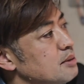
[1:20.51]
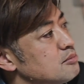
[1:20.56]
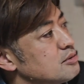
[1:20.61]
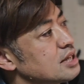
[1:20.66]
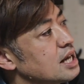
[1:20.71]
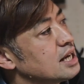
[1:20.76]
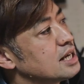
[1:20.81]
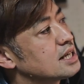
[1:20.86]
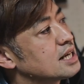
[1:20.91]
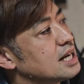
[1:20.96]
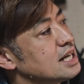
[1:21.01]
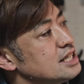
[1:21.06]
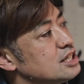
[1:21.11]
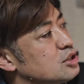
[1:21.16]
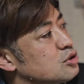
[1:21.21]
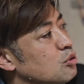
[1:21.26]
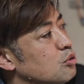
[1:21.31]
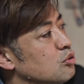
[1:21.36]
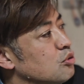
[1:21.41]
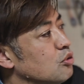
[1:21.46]
無段階
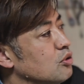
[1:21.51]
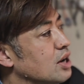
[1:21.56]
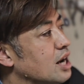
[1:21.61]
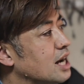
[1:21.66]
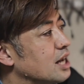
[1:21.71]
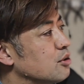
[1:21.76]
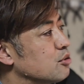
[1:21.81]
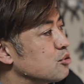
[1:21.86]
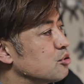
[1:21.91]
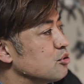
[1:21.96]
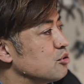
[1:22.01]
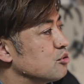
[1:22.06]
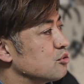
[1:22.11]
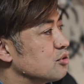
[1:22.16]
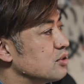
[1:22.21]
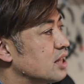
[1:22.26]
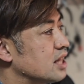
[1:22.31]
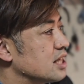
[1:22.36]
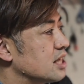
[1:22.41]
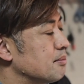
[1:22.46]
調光が可能ということ
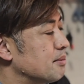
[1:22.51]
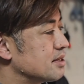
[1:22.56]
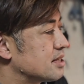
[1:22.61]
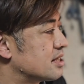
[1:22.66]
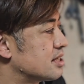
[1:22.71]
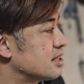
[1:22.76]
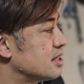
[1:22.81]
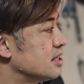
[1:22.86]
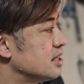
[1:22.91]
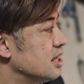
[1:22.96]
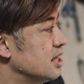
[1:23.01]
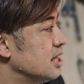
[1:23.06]
になってます。